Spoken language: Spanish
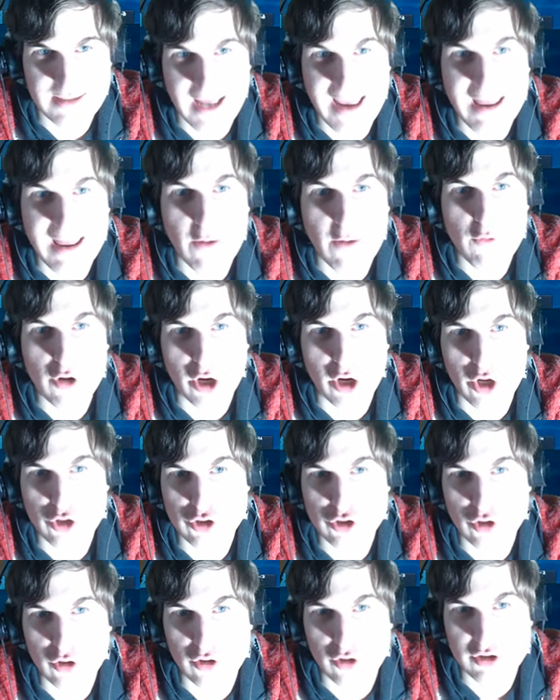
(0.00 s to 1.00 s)
Hay algunos que no
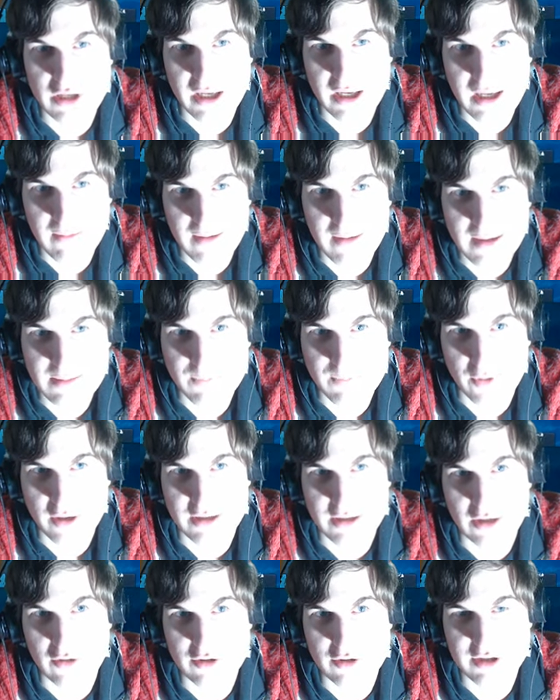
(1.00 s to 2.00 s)
son conseguibles porque
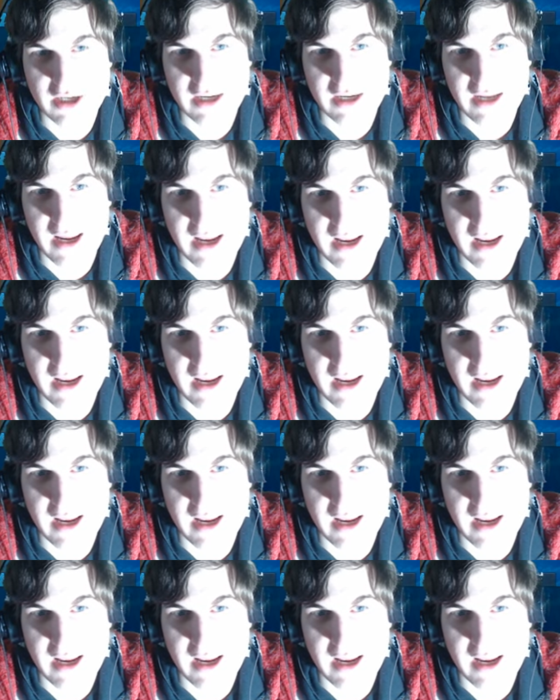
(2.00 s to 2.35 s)
se consiguen